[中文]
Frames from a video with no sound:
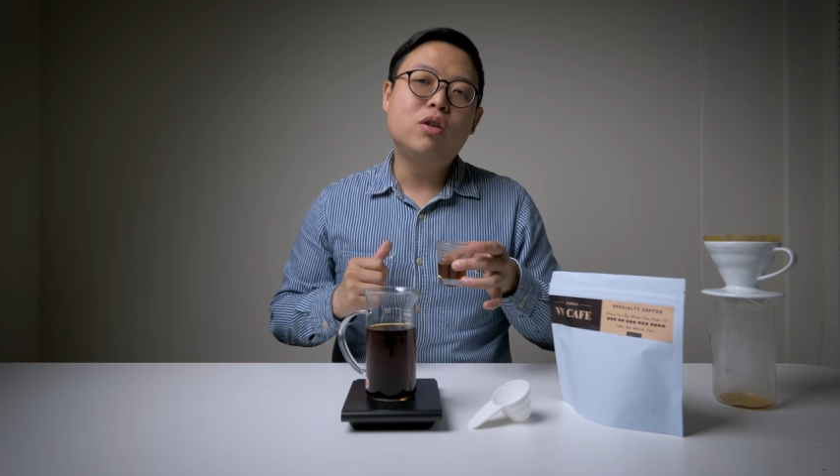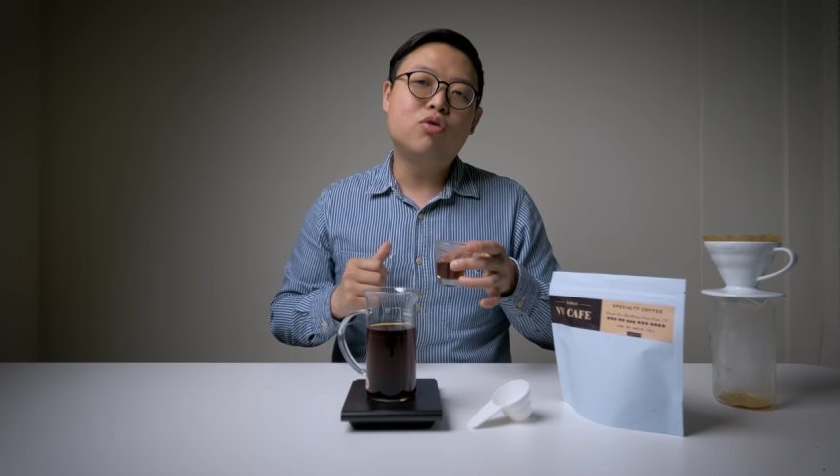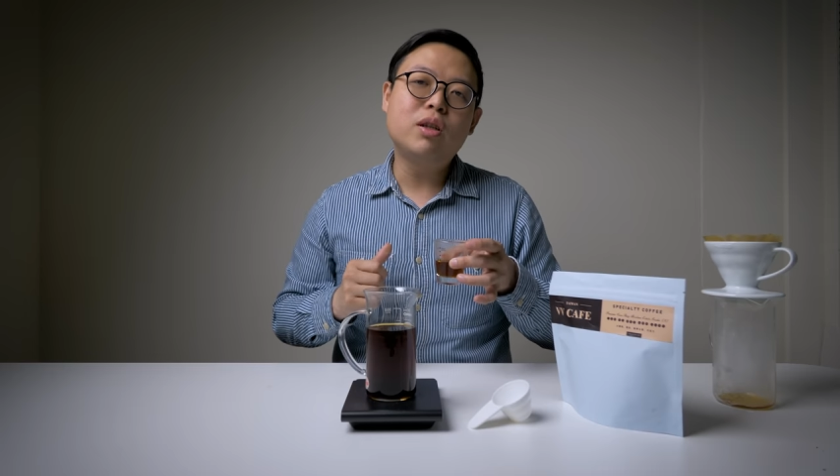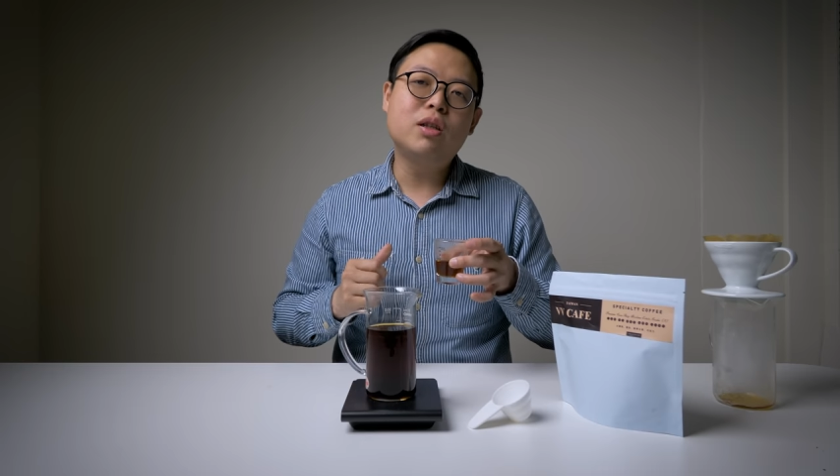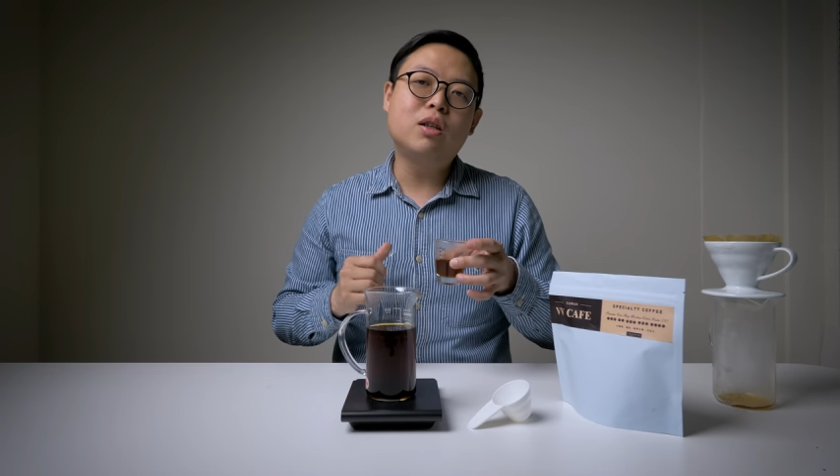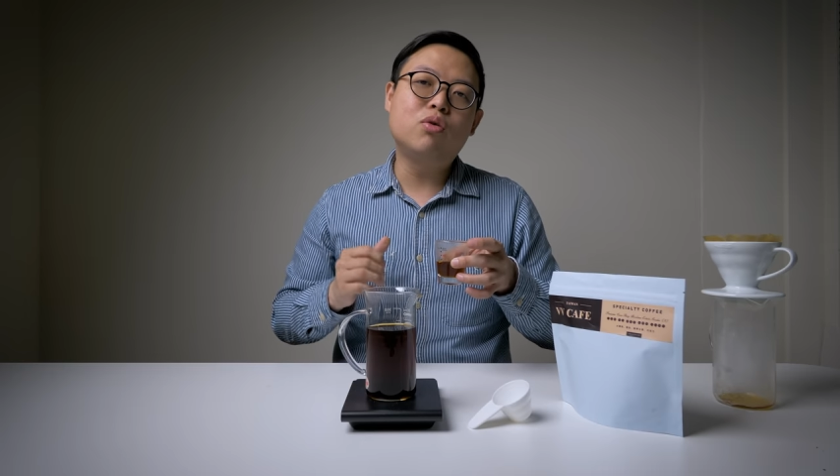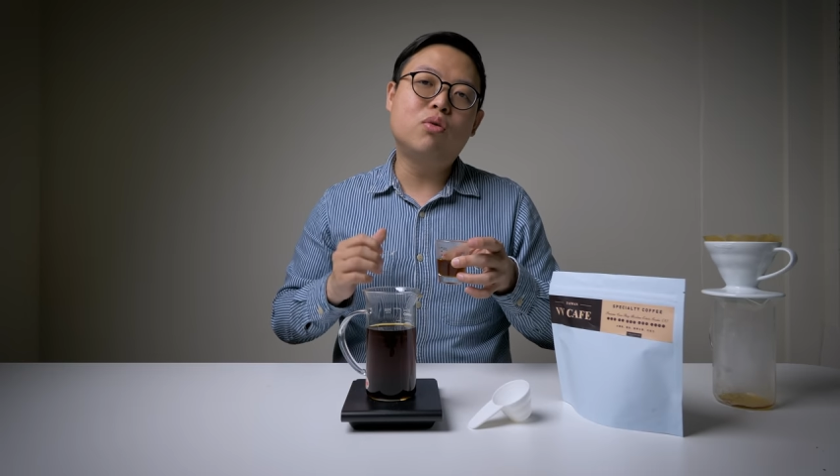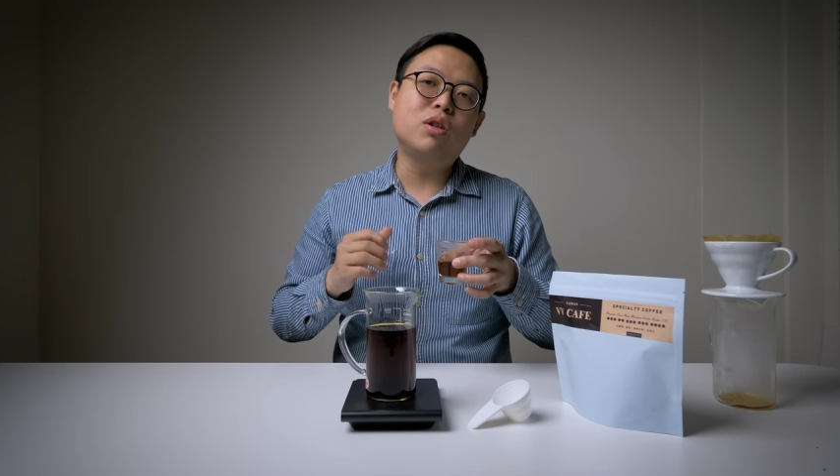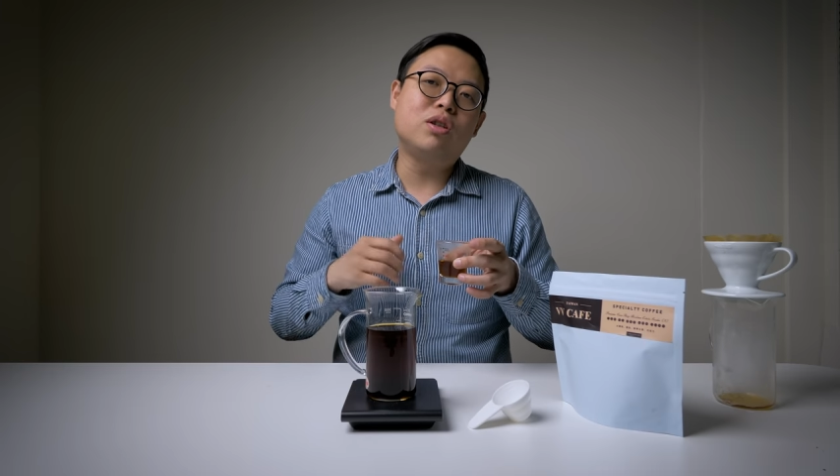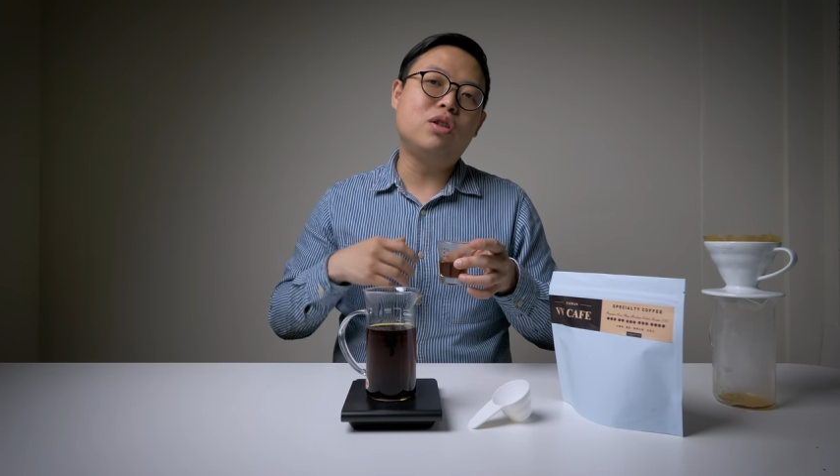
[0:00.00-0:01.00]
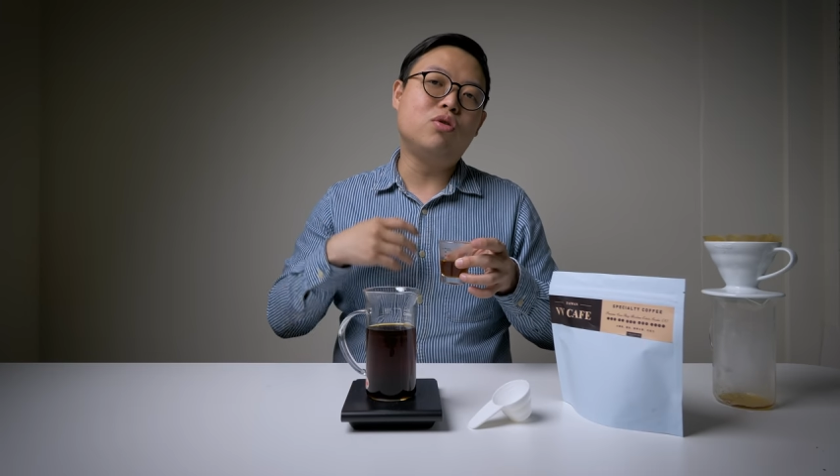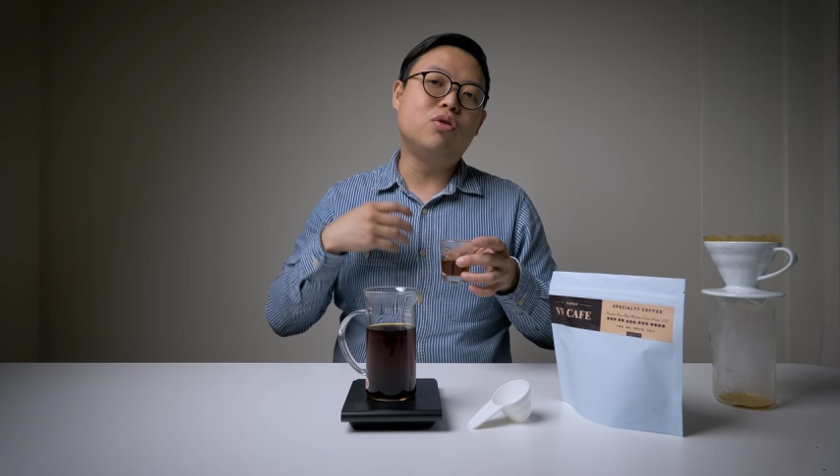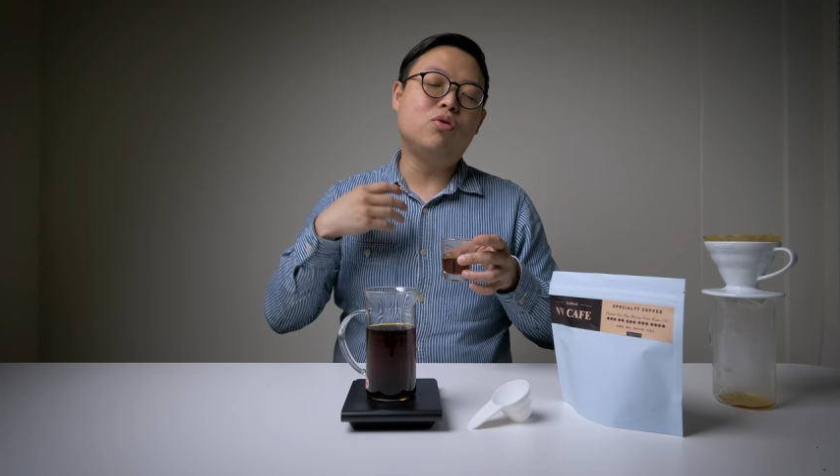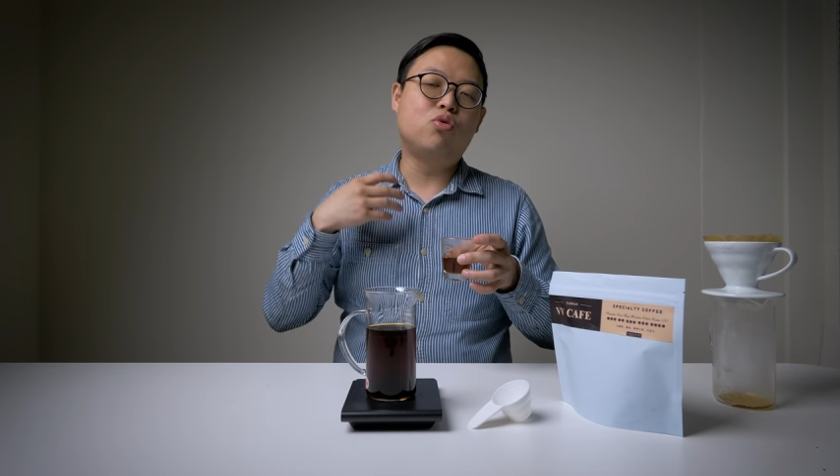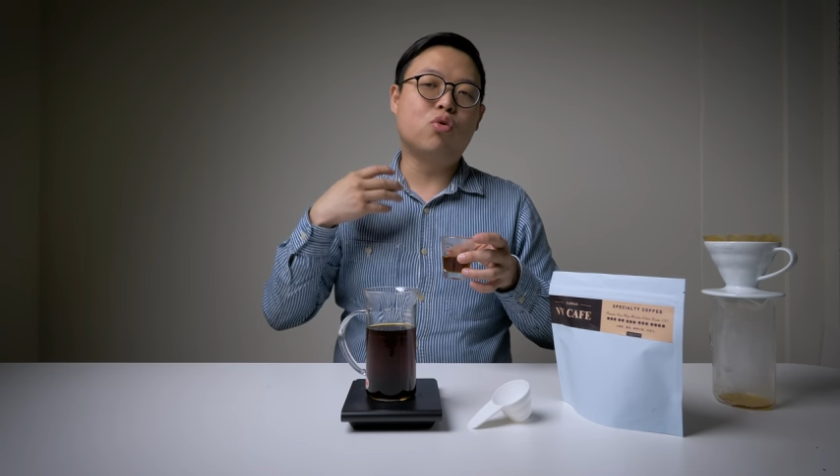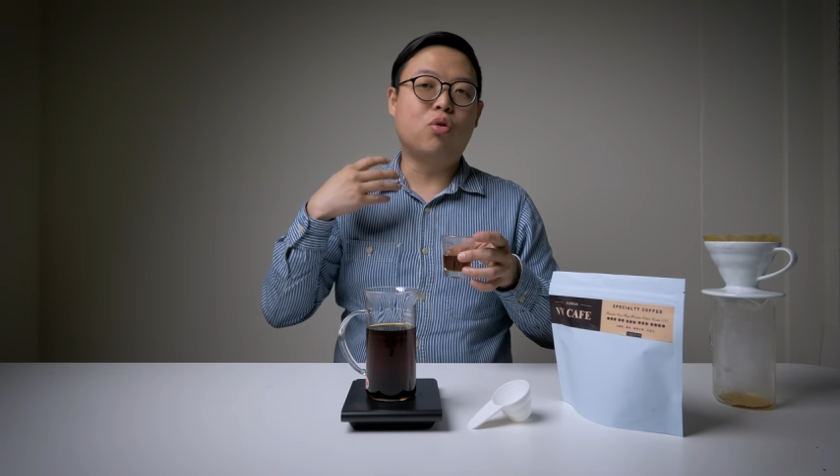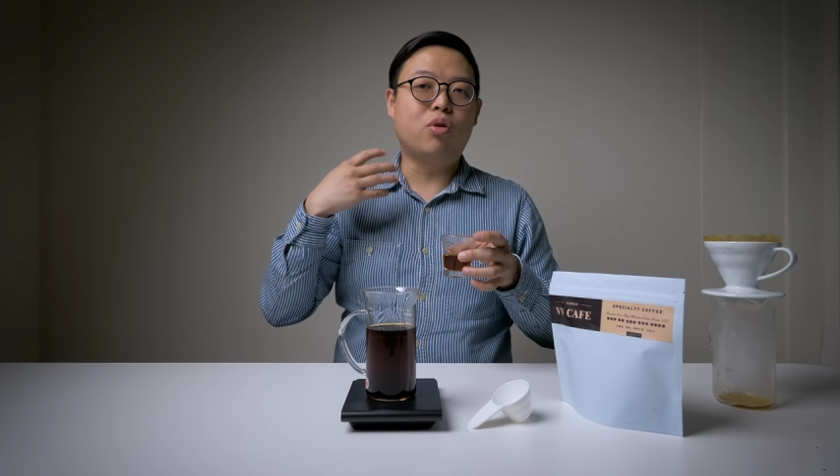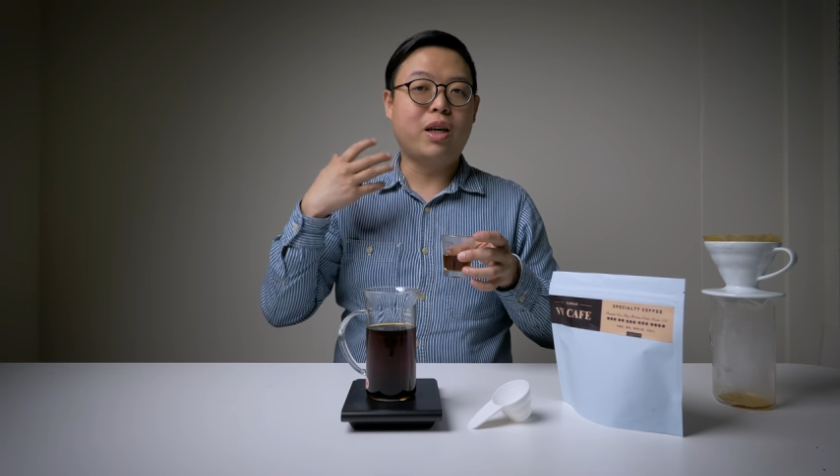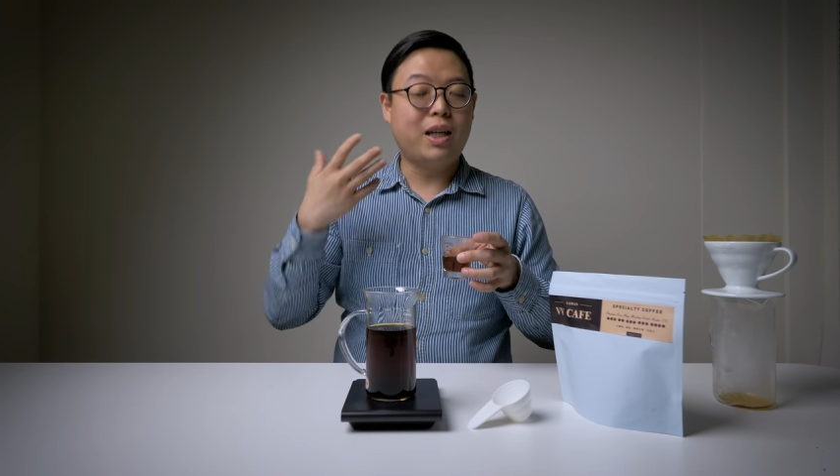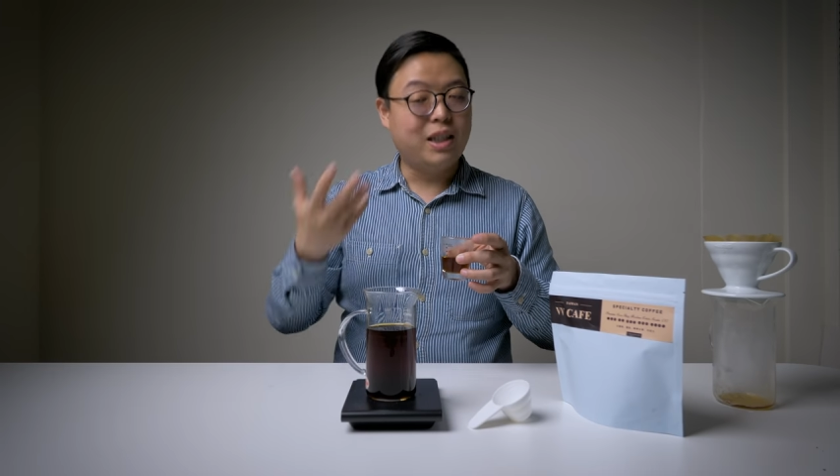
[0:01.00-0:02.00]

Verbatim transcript: 所以呢，如果你是做耶